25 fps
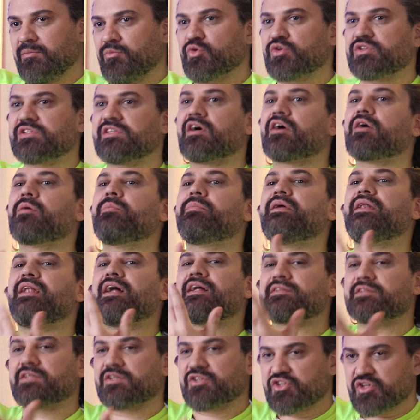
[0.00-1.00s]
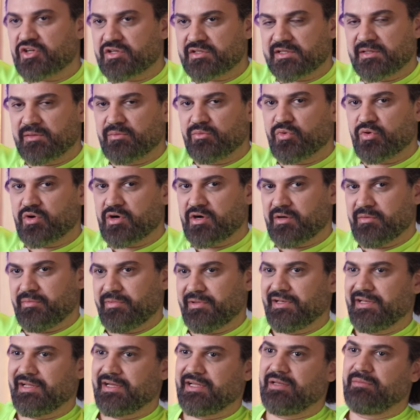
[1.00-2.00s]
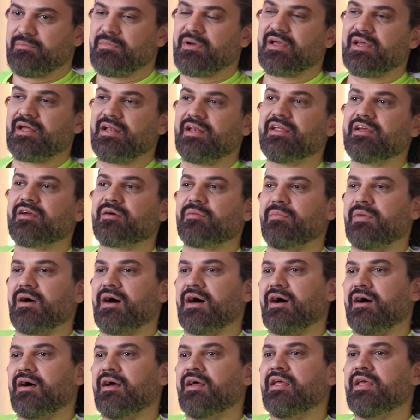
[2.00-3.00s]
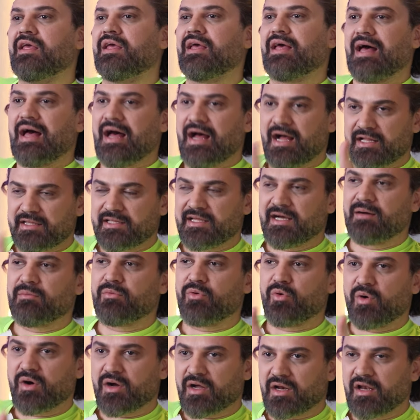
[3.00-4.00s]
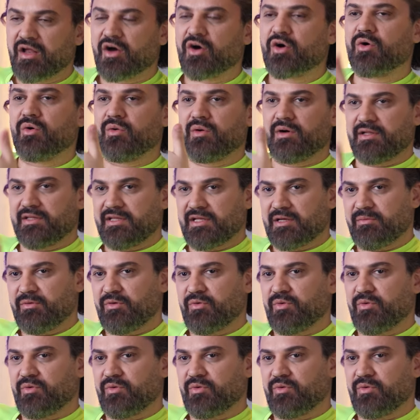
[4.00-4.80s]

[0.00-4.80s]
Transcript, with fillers: مستقبلات الشخص المقابل يعني ما يليق مع آدابه وأخلاقه وآدابي